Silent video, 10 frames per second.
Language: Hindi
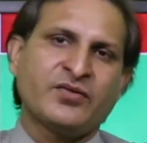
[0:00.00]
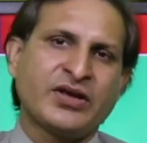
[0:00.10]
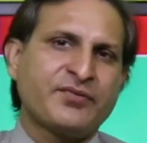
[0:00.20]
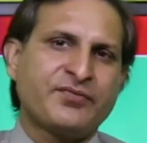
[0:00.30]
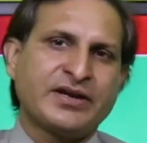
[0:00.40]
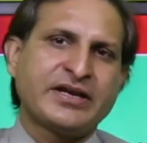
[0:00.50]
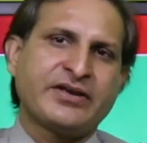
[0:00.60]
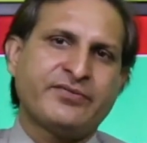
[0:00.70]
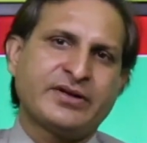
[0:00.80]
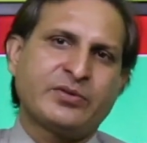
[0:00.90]
एक फिगर
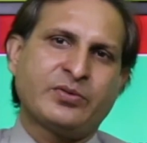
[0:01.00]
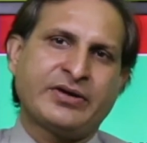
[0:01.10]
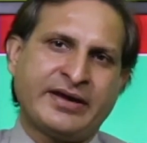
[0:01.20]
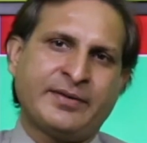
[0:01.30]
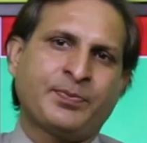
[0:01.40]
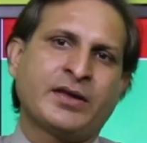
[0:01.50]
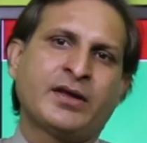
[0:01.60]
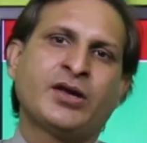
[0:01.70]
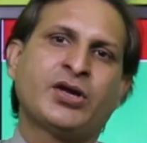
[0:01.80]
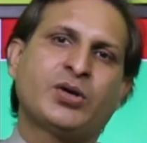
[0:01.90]
गिवन है
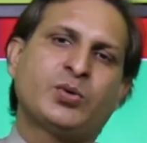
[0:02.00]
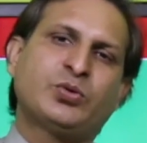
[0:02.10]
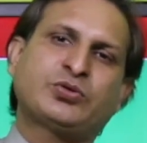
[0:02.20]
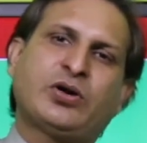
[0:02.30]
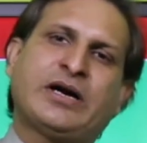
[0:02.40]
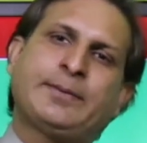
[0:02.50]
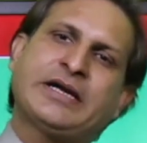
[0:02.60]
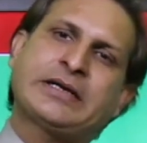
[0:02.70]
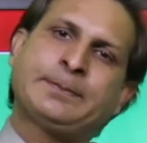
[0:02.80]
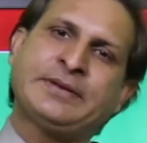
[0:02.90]
उसको हमने
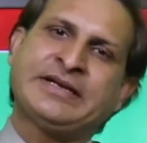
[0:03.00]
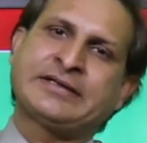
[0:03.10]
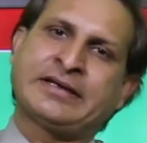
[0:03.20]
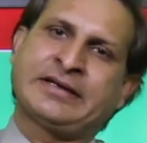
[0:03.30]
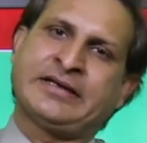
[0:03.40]
कंप्लीट करना